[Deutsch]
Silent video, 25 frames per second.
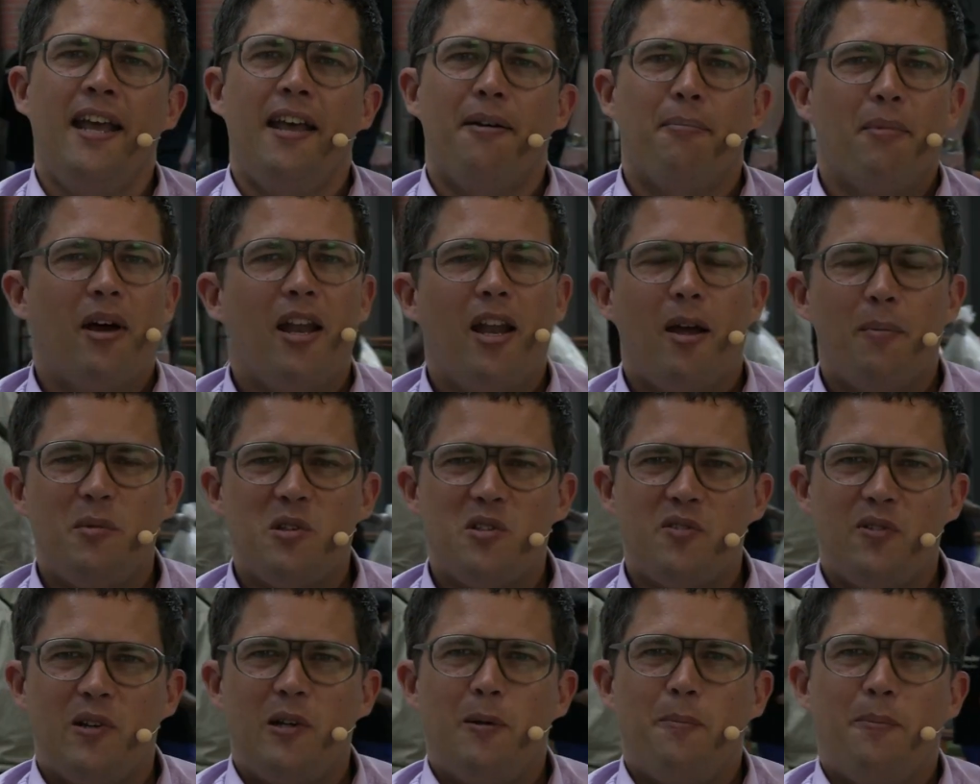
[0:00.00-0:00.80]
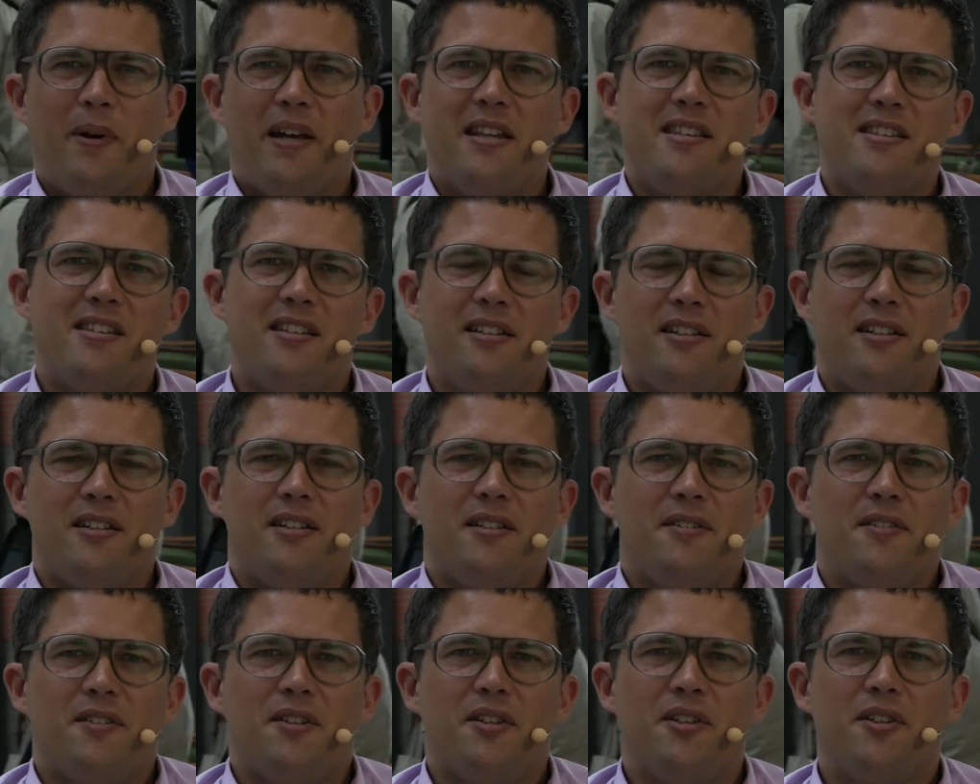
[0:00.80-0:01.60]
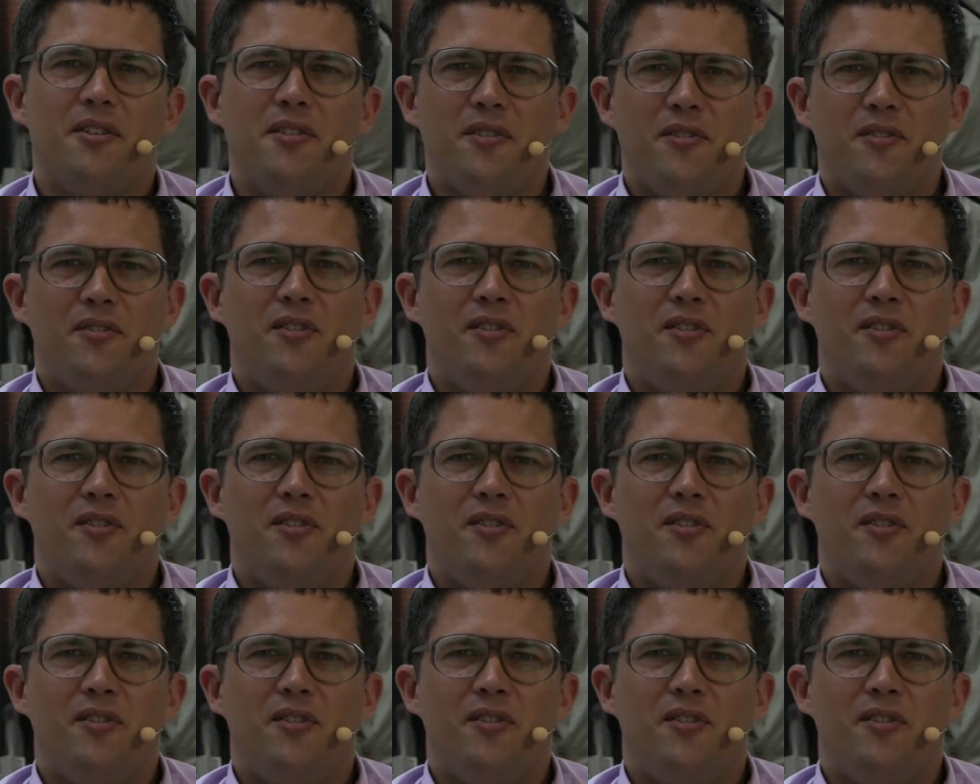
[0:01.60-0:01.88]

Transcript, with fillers: Mein Name ist Philipp Banse.